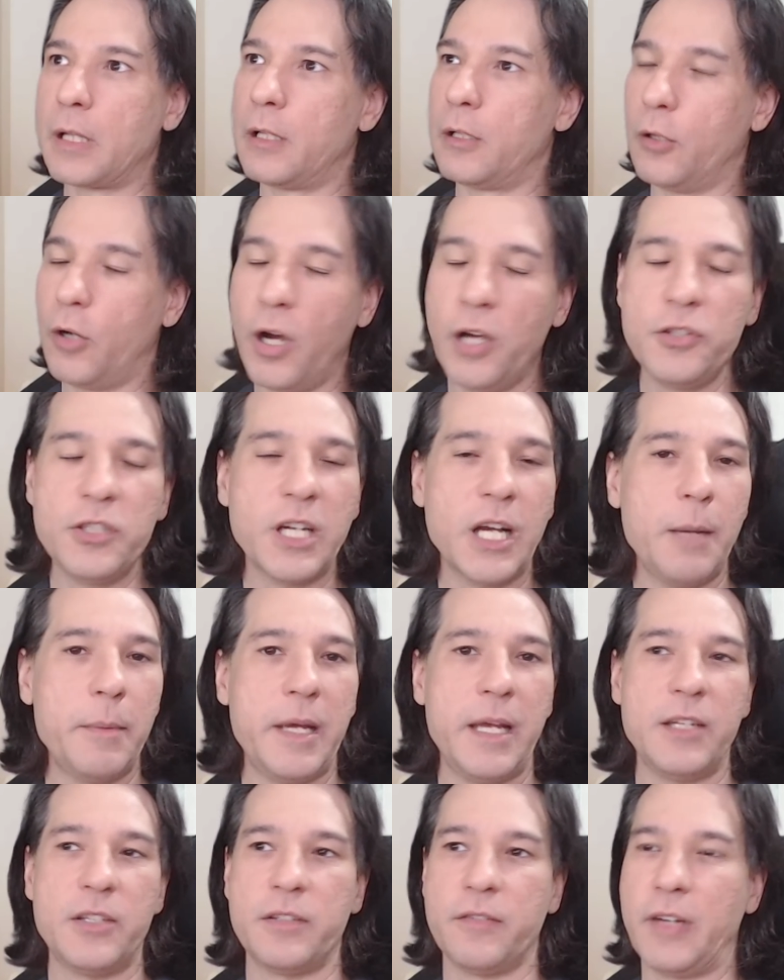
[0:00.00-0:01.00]

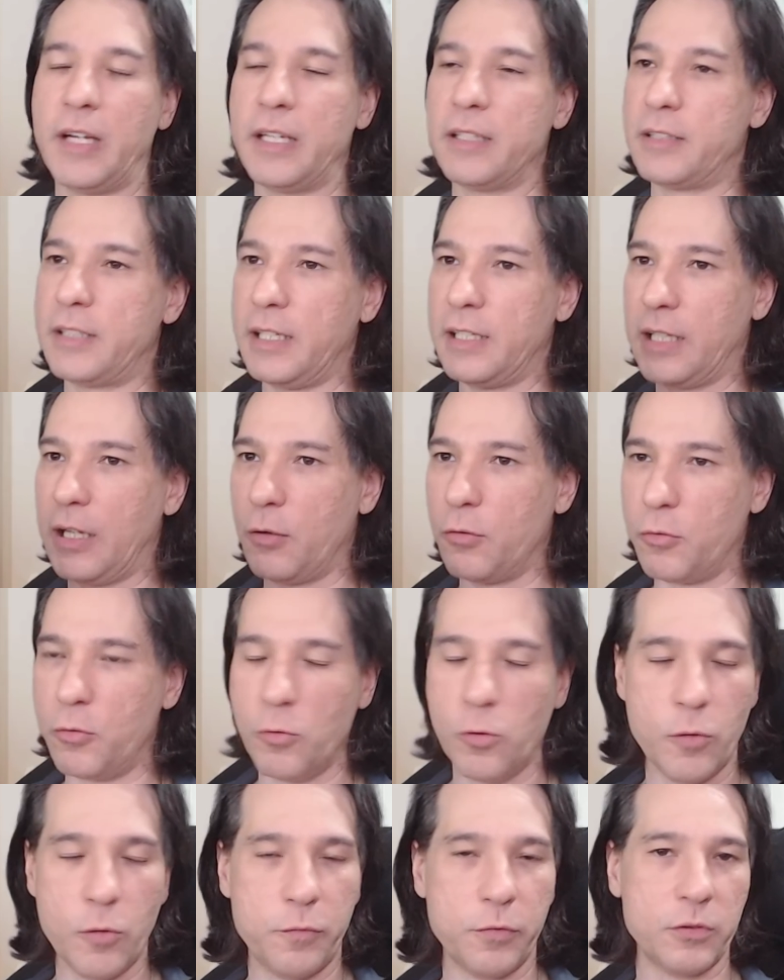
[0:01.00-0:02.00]
Logicamente, vai ter lá o
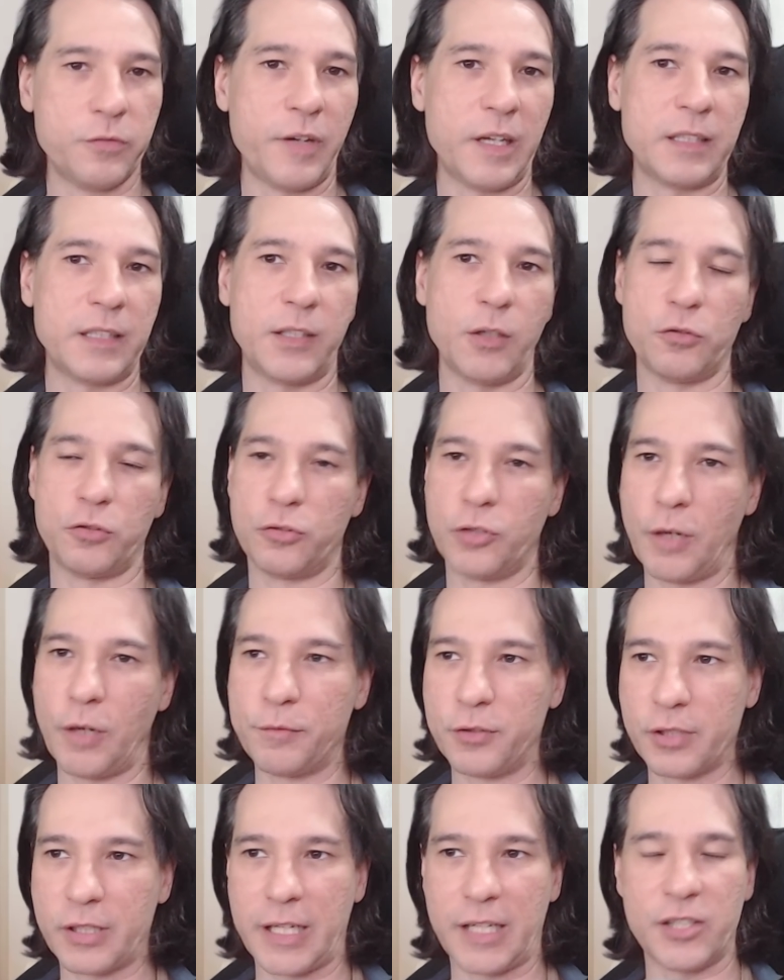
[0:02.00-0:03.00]
Rufus, vai ter os
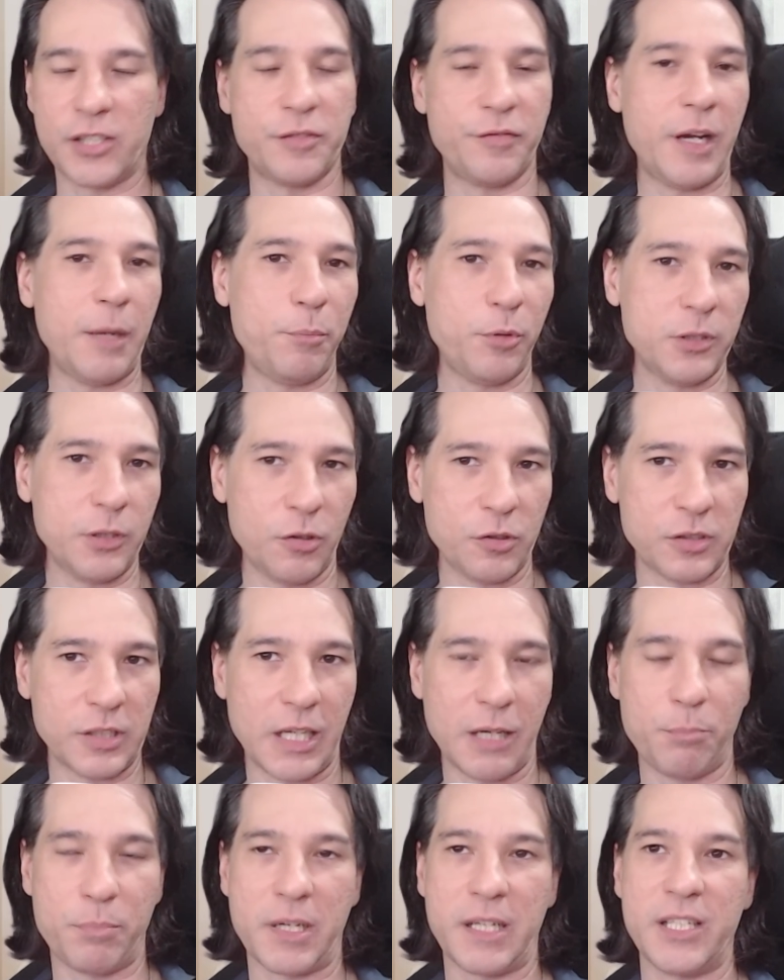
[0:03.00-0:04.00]
softwares que a gente vai poder
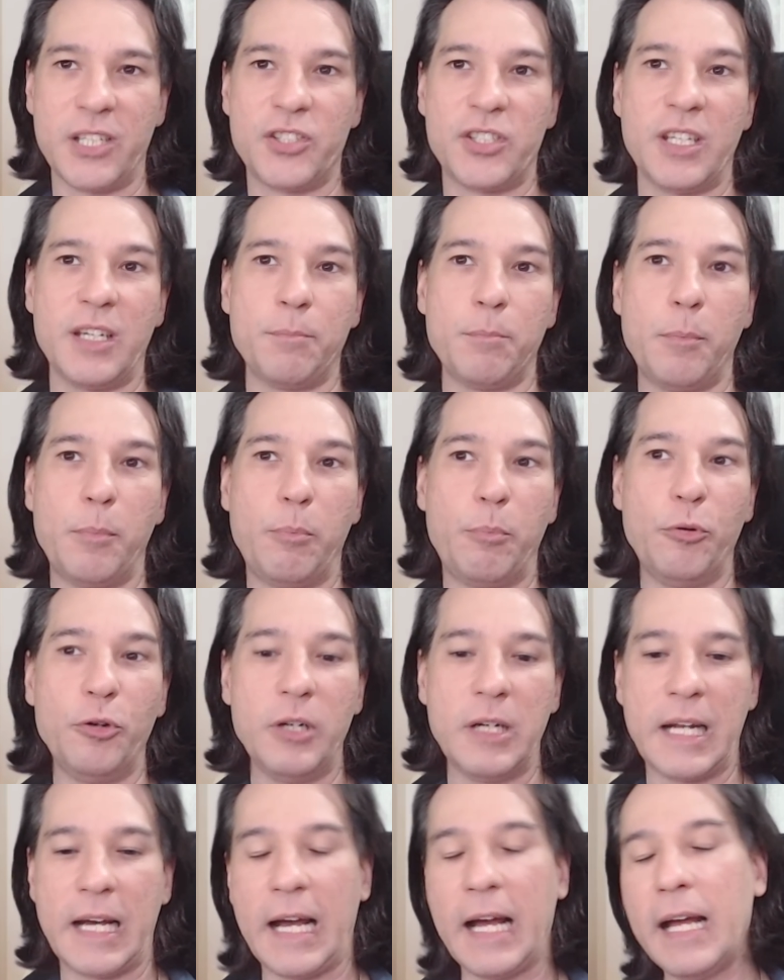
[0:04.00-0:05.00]
usar para a gente
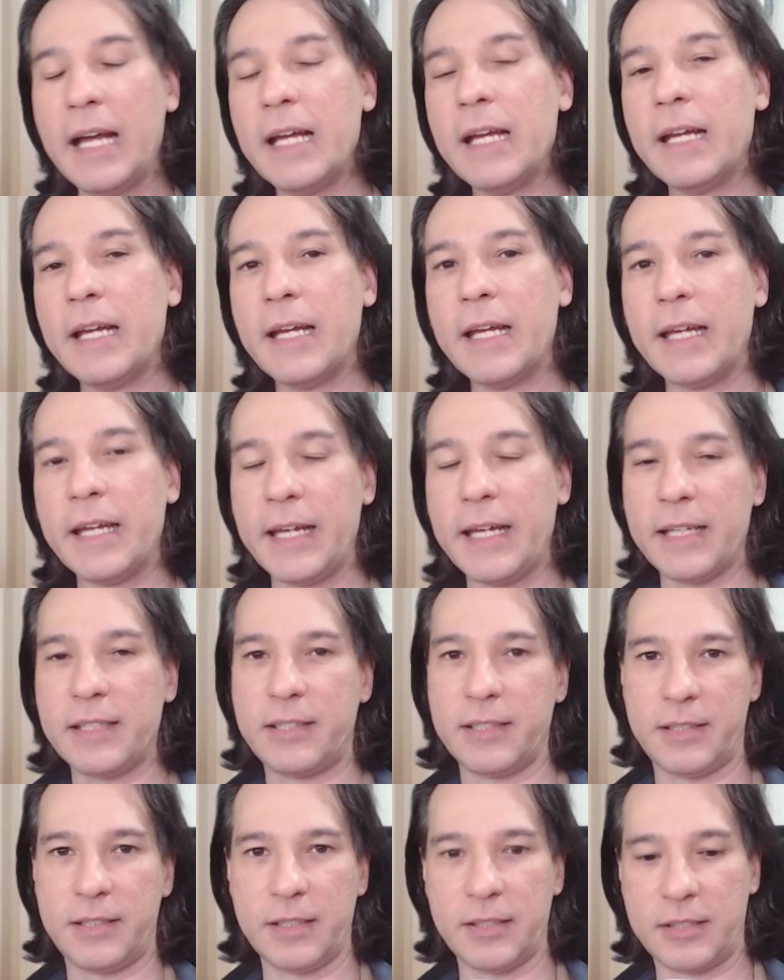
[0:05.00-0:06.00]
burlar
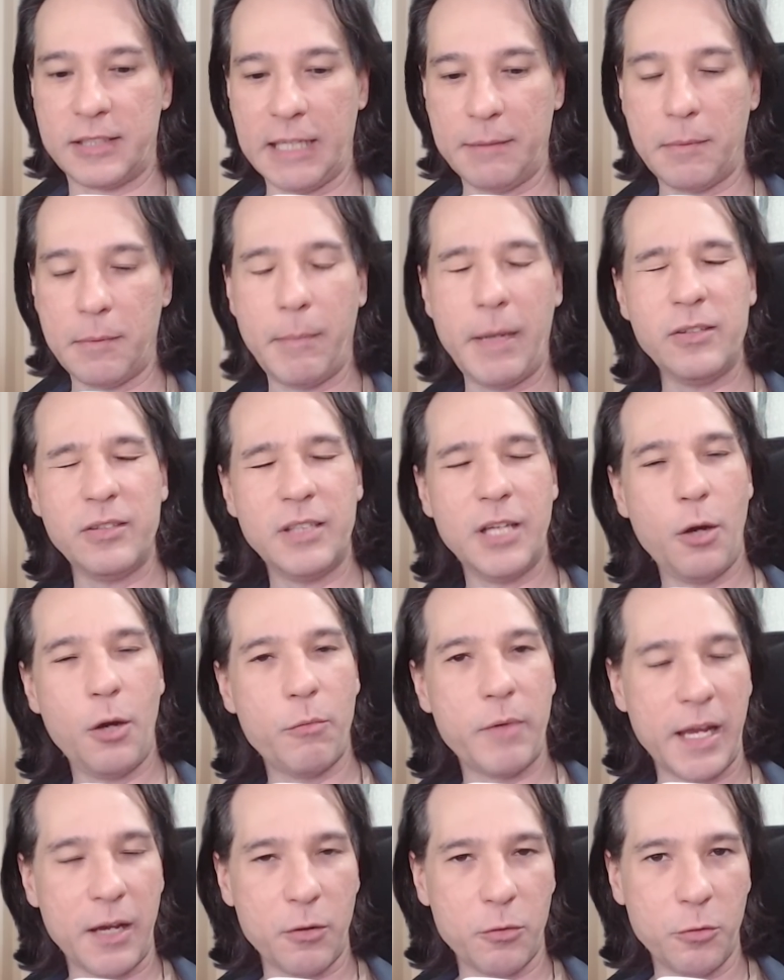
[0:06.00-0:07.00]
esse sistema, mas
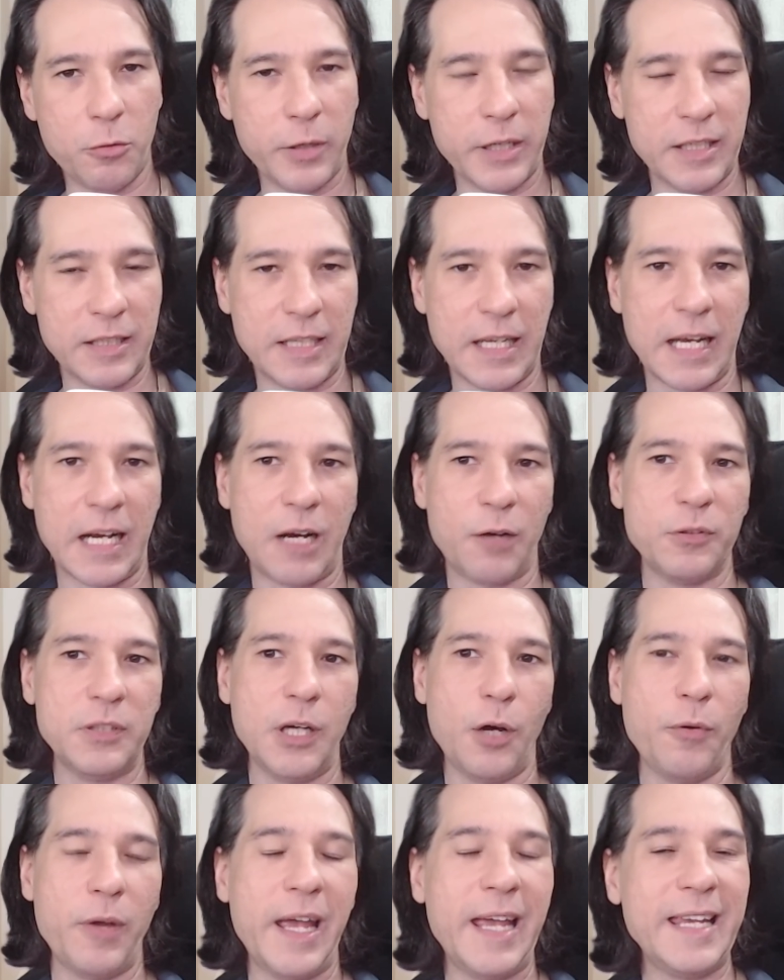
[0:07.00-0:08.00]
não é o ideal,
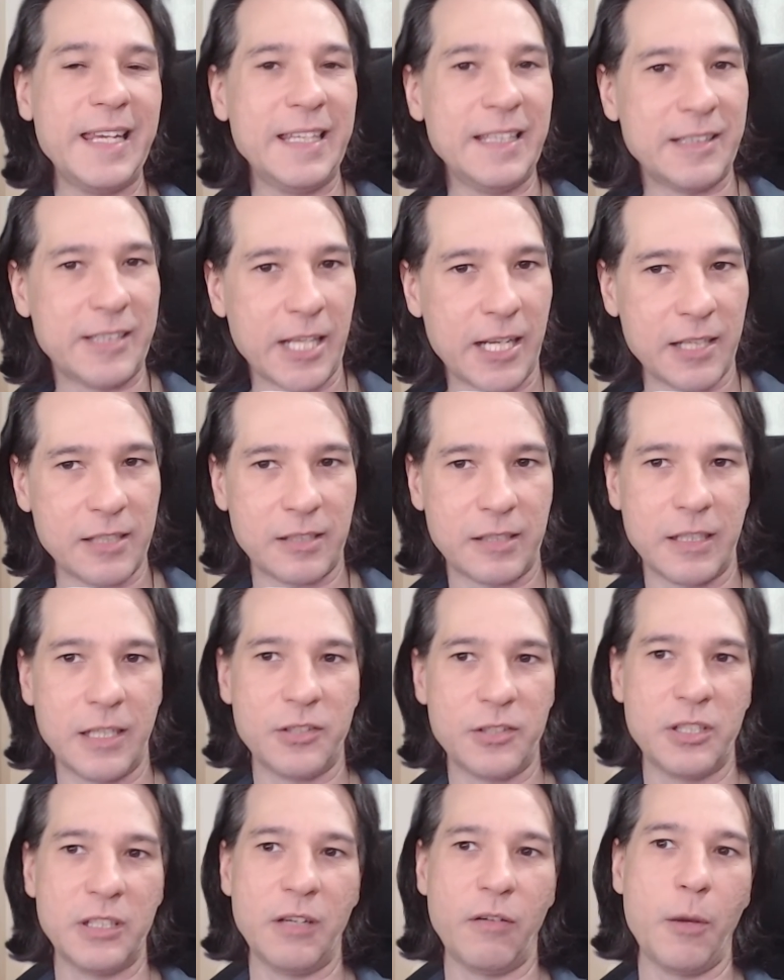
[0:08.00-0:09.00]
não é
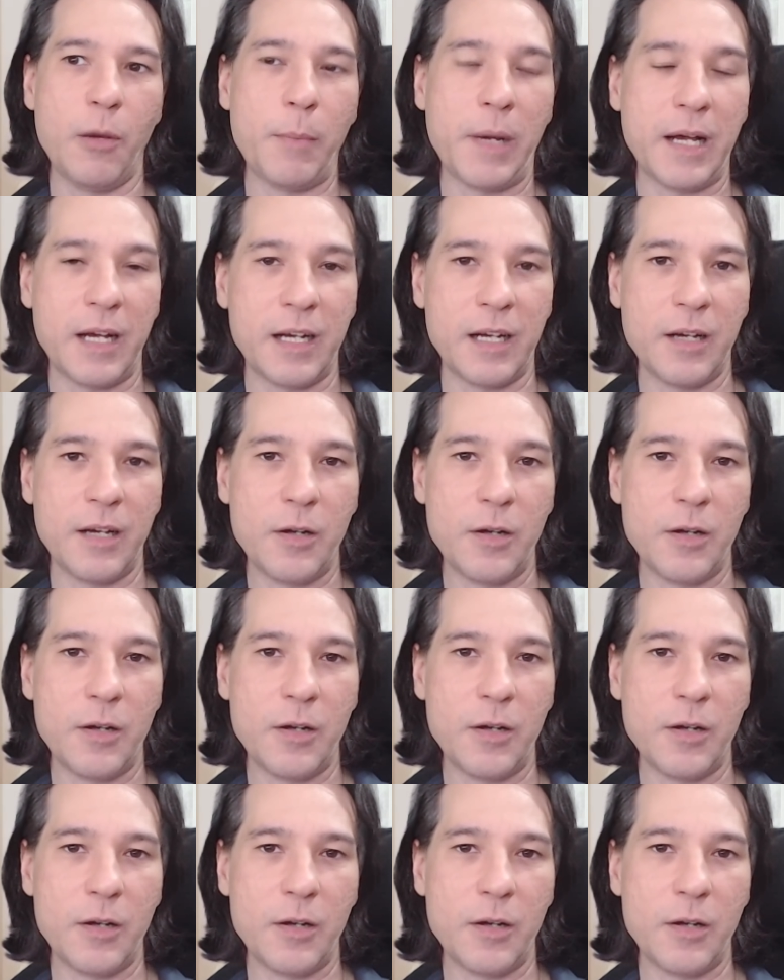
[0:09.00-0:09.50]
interessante, não é uma,